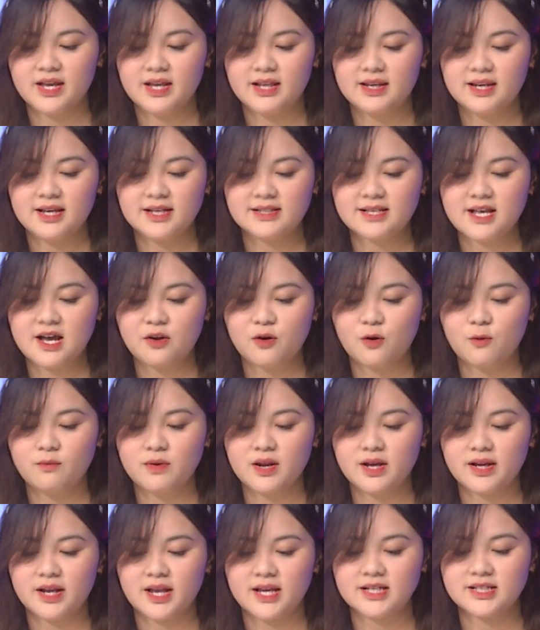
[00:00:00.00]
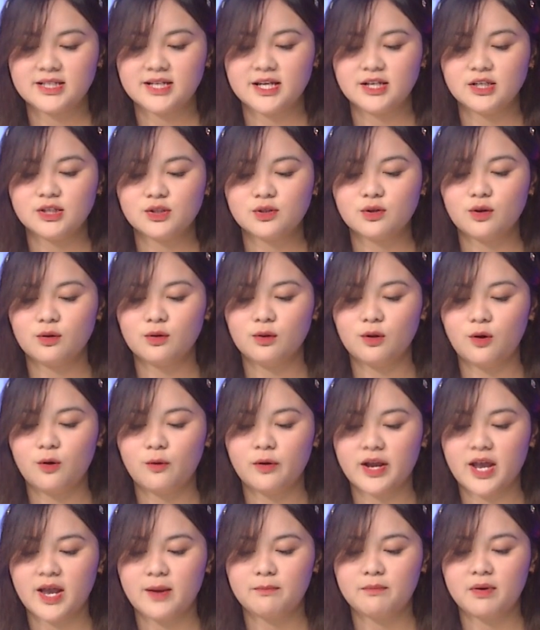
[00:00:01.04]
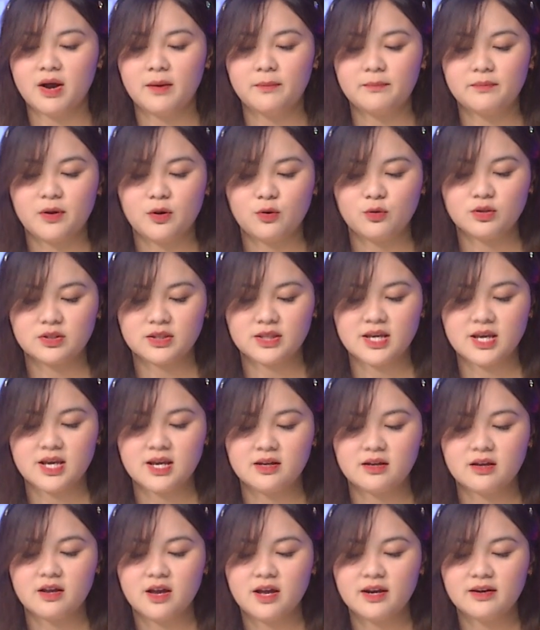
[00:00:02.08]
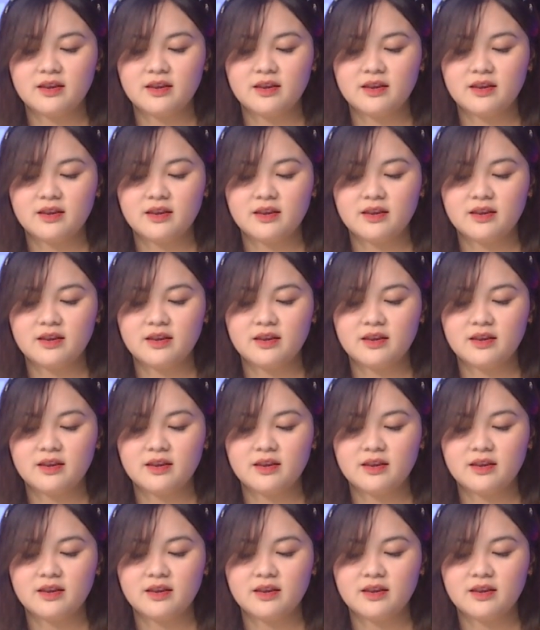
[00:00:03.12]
Lisa cũng là nghệ sĩ solo K-pop đầu tiên